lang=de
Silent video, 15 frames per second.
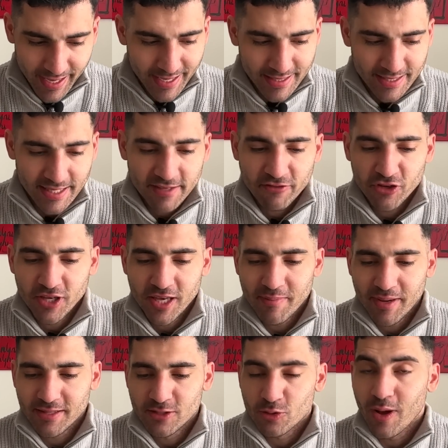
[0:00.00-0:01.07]
sich für
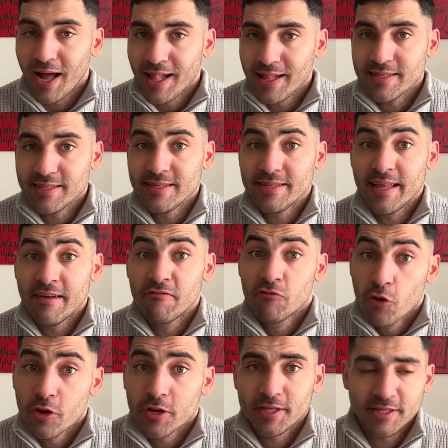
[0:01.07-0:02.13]
jemanden zu halten, der
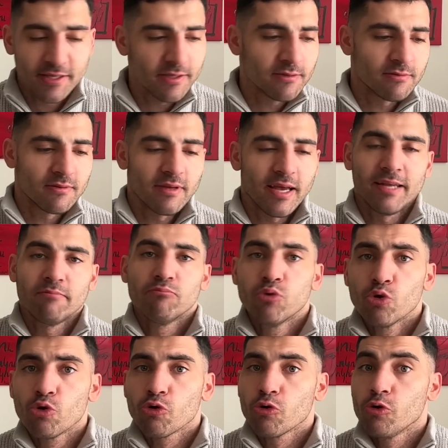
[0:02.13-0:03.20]
würdig ist, ein
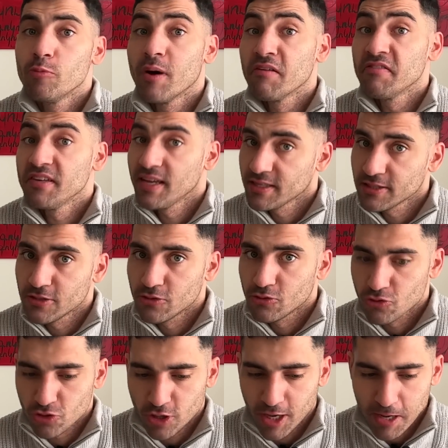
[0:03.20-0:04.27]
Buch über Finanzen zu
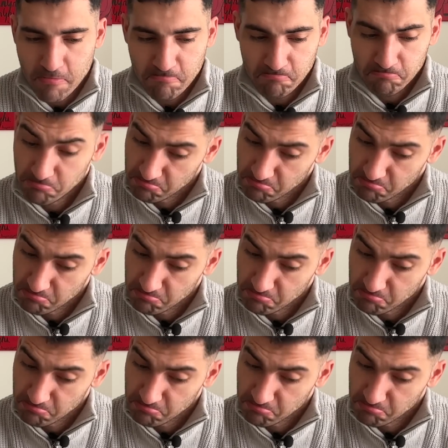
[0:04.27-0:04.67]
schreiben.